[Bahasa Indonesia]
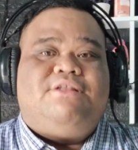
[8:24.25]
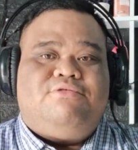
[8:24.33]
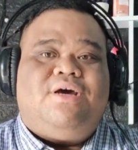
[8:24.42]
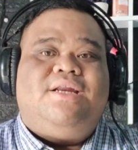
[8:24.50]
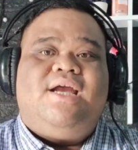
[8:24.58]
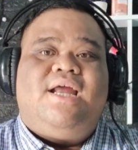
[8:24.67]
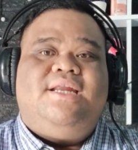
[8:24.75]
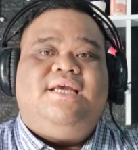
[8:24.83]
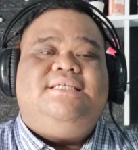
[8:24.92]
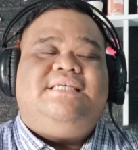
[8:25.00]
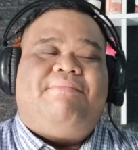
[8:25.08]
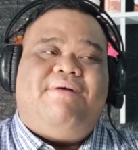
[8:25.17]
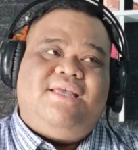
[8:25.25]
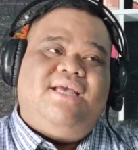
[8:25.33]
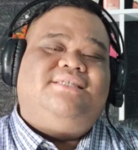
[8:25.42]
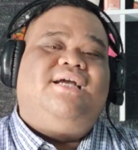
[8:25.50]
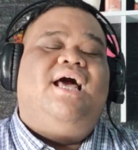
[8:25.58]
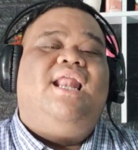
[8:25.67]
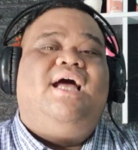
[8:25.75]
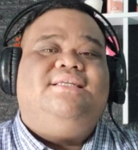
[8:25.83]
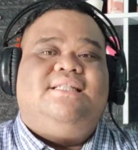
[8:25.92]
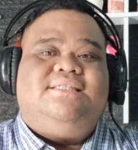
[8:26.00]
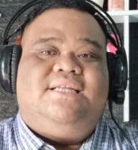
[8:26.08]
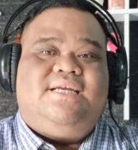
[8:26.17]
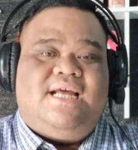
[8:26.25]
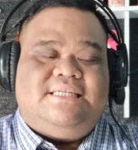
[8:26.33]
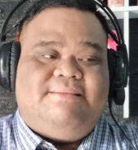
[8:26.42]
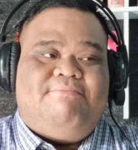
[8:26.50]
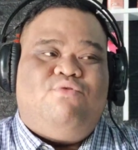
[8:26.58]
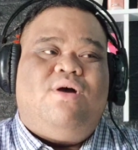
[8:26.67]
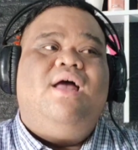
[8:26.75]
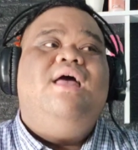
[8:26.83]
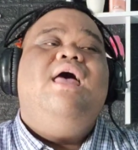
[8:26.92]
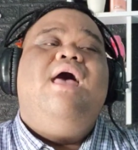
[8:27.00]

bertukar dengan diijabahnya segala hajat dengan semua.